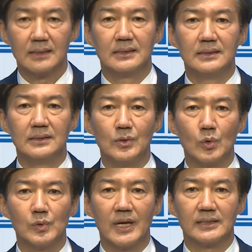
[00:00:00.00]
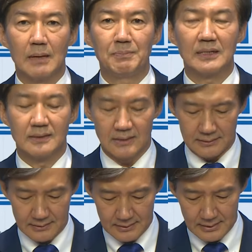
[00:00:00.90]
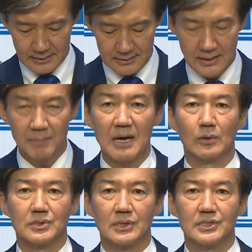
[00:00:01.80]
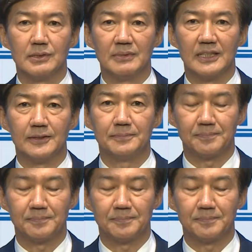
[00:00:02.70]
그 요구에 답하는 것, 그게 바로 정치입니다.